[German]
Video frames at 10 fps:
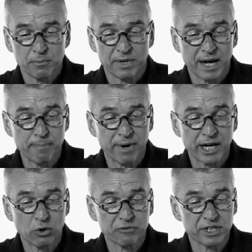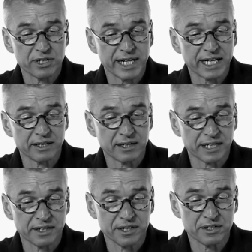Mit einem beiläufigen Nicken
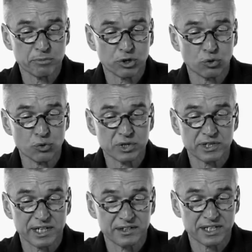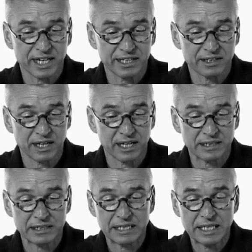hatte ich sie begrüßt, als ich
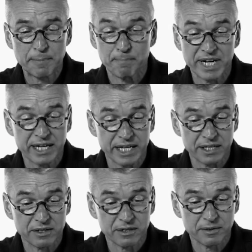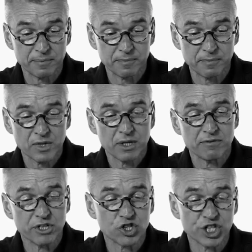eintrat, mehr nicht.
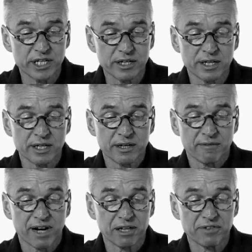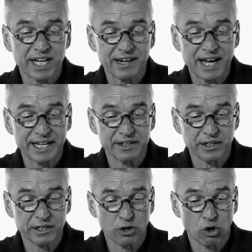Wie es schien, waren wir allein
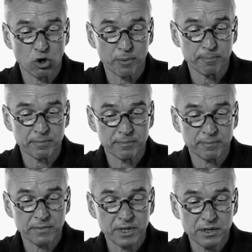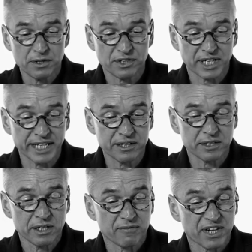in den Räumen. Diskret
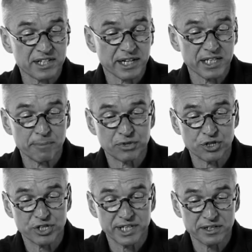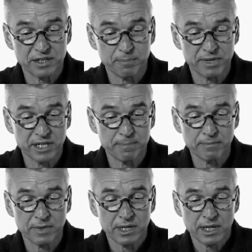war sie an ihrem Tisch sitzen
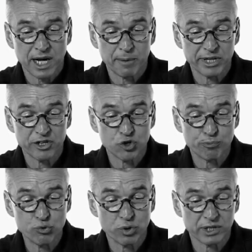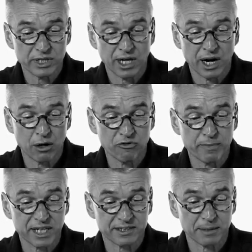geblieben, aber ich spürte ihre
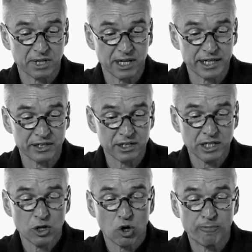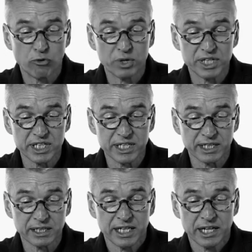Aufmerksamkeit, obwohl ich
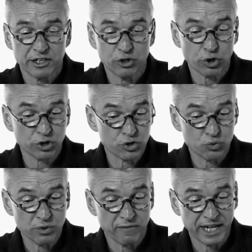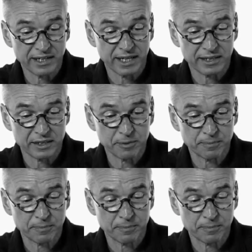ihr den Rücken zugewandt hatte.